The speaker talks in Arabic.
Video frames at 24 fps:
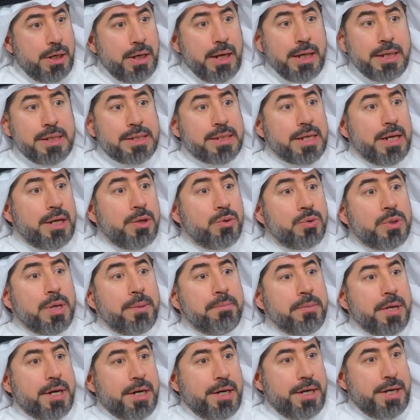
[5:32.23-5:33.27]
ليس
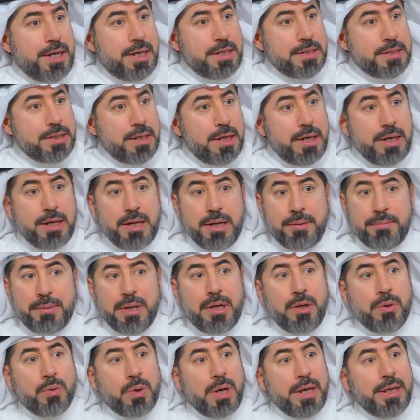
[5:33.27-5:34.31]
ليدمر الناس انما
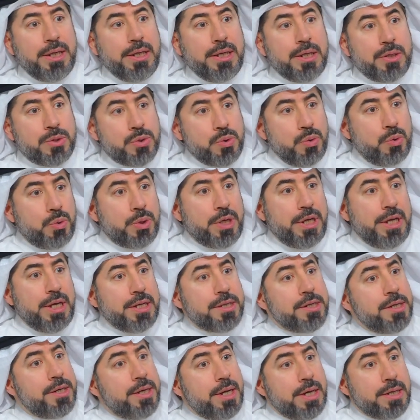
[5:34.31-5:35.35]
ليغير
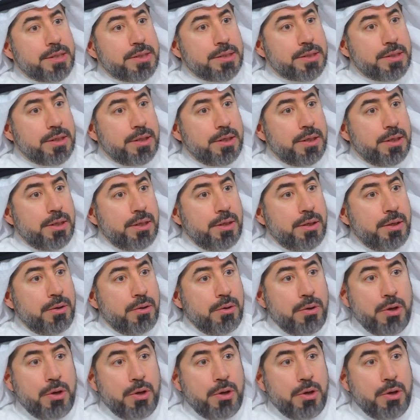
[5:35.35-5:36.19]
سلوكيات الناس جميل.